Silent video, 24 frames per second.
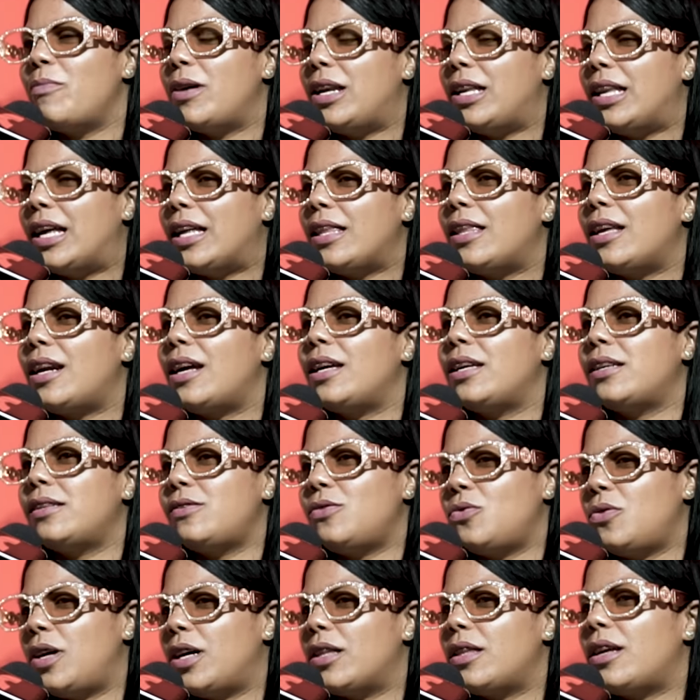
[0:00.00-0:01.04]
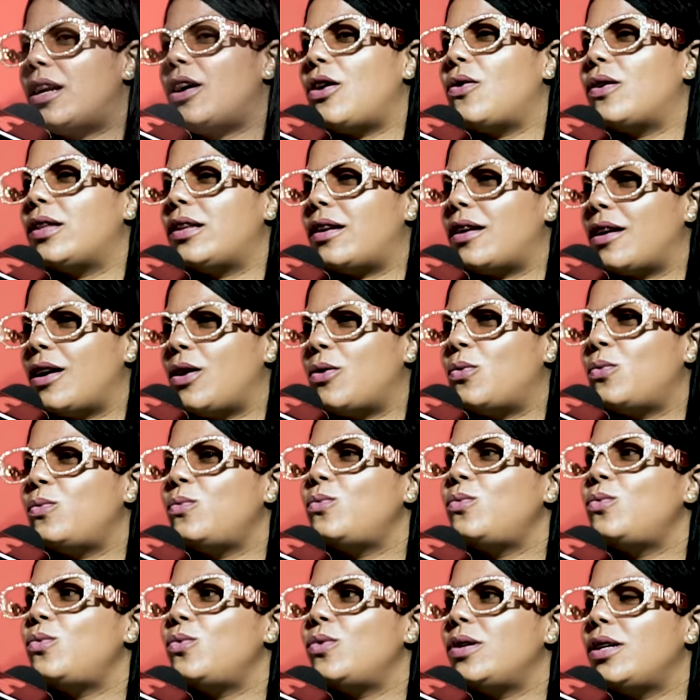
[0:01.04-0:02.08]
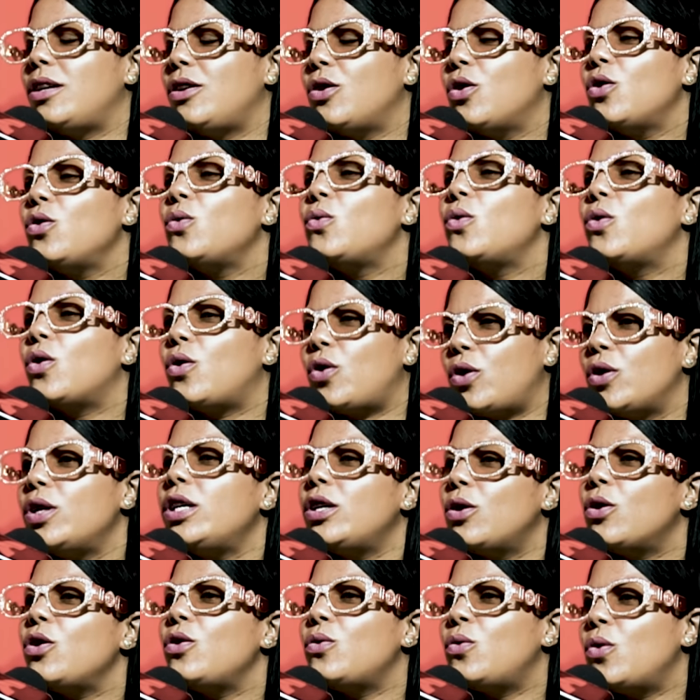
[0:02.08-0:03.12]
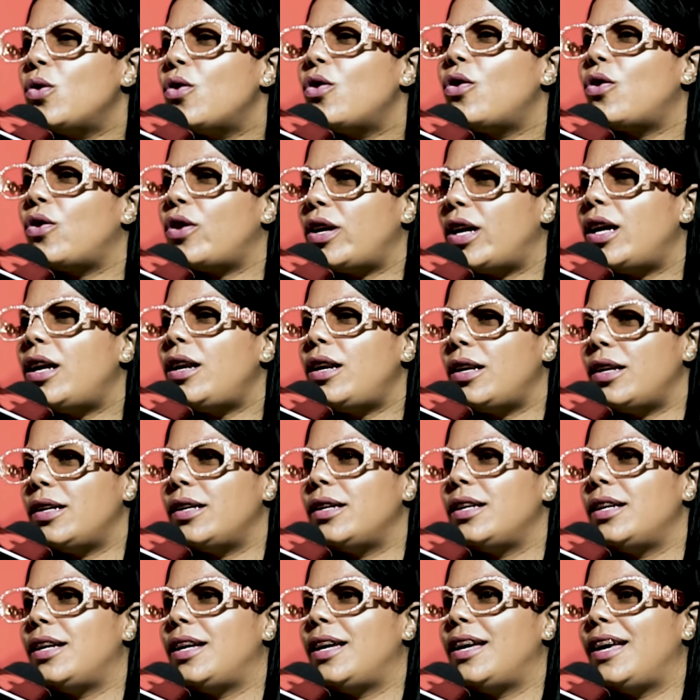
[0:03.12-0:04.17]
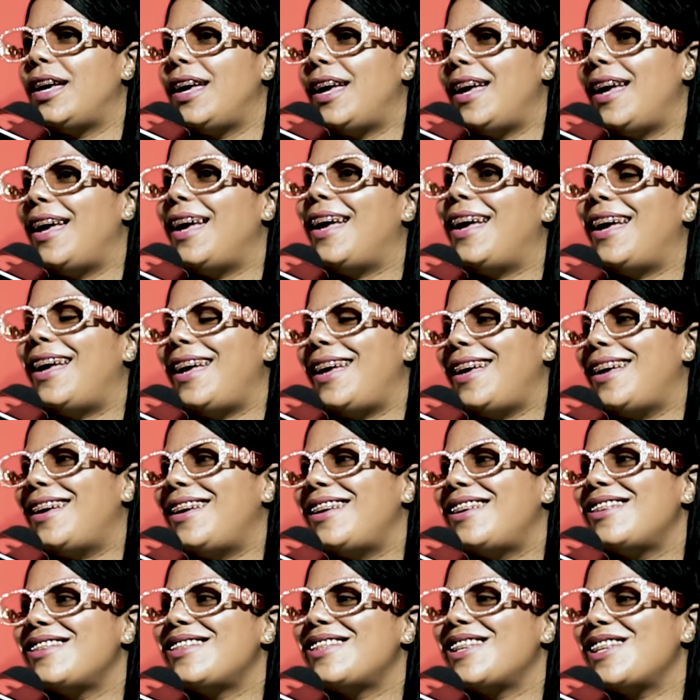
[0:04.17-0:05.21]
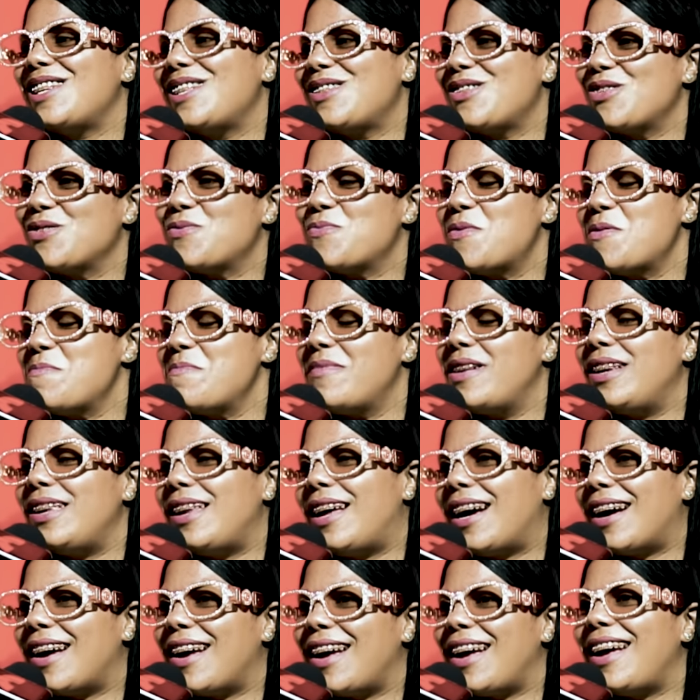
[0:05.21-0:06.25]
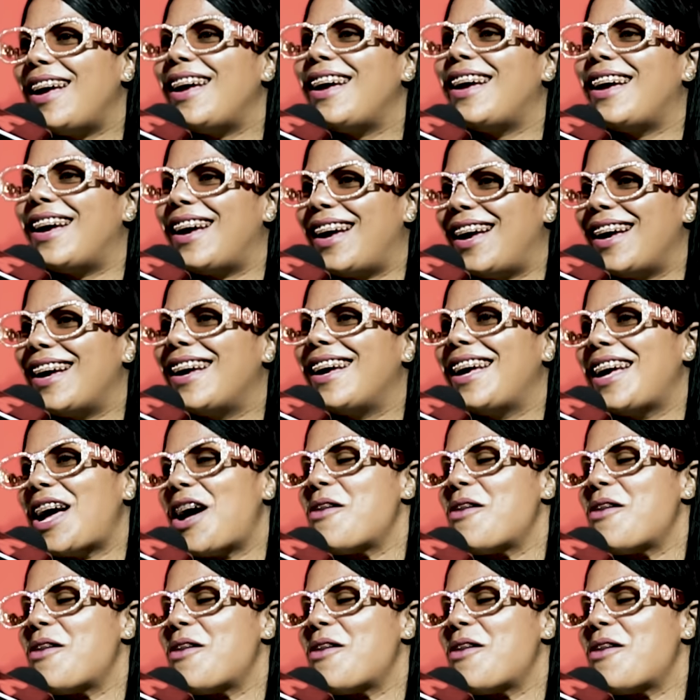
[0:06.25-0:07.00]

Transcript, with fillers: verdad hizo un atraco, atraqué un hijo de un hijo de un coronel y se tuvo en verdad que, que